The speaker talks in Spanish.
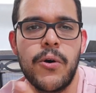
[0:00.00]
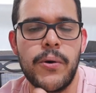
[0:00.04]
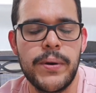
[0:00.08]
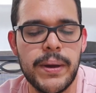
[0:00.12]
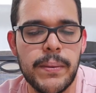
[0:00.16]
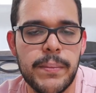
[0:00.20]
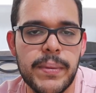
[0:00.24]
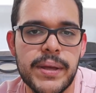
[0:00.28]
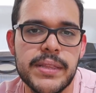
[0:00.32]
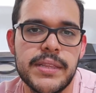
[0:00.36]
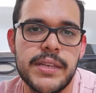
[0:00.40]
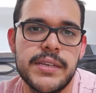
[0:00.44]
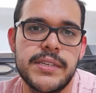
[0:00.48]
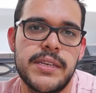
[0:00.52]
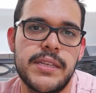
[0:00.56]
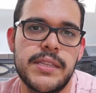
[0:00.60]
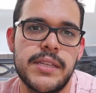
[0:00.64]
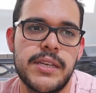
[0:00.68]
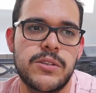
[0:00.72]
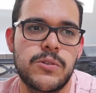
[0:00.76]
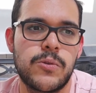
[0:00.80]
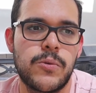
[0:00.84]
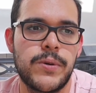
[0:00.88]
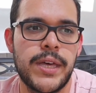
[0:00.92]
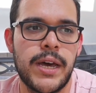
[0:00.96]
obviamente sin
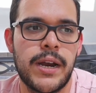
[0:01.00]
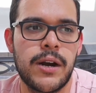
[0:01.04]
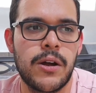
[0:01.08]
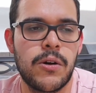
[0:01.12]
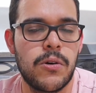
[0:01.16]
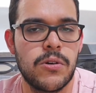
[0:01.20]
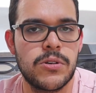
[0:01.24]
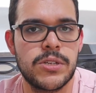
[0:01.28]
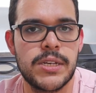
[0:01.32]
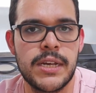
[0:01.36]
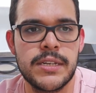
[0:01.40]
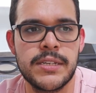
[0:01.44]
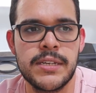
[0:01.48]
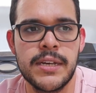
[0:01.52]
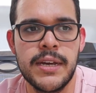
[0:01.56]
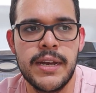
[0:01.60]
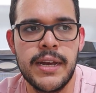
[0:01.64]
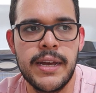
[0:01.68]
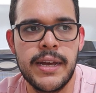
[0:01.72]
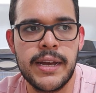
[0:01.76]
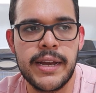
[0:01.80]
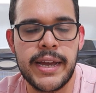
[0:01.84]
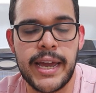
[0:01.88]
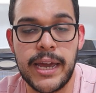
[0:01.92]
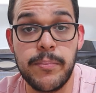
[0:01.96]
descuidar cosas
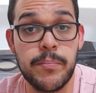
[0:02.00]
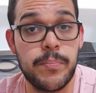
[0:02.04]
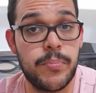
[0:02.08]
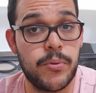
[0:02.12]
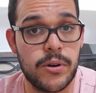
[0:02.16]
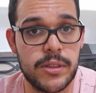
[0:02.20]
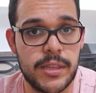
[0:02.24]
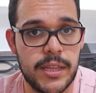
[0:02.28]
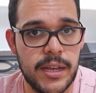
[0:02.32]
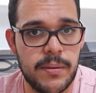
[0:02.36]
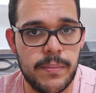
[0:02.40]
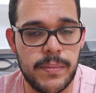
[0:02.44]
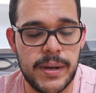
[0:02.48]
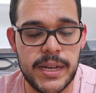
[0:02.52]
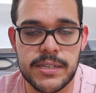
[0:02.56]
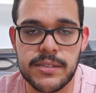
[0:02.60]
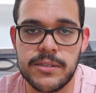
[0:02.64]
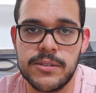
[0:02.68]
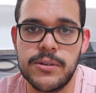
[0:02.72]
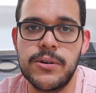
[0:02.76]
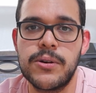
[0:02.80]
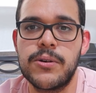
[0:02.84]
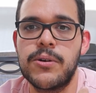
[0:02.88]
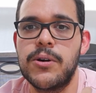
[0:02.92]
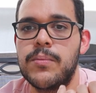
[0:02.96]
que importan más,
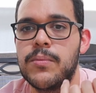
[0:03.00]
¿no?